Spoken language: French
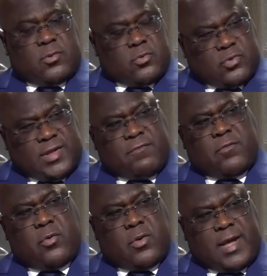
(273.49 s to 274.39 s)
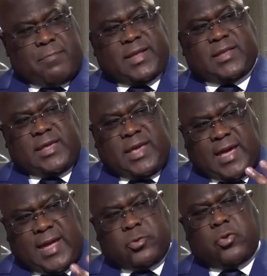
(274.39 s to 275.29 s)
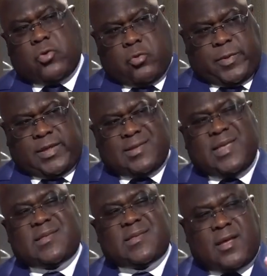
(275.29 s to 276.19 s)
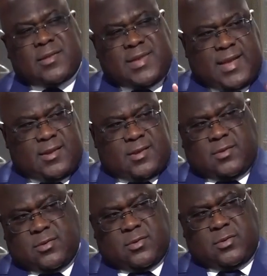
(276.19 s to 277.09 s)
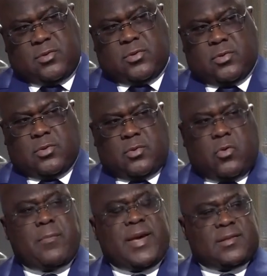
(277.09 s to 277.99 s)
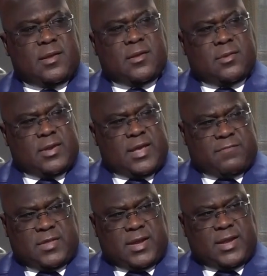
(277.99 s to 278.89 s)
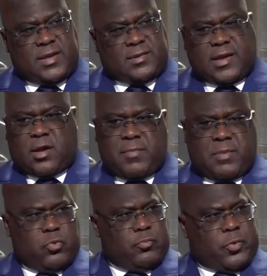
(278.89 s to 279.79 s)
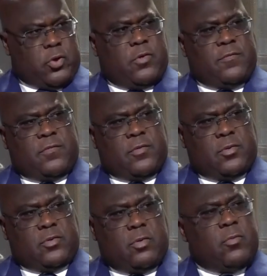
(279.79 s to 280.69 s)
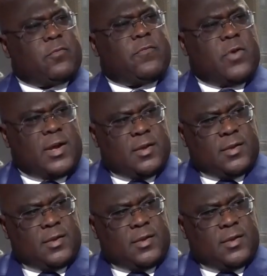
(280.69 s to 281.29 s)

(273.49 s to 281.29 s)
nous avons rapatrié à deux reprises des centaines de combattants des FDLR. C'est quand même une preuve de bonne foi.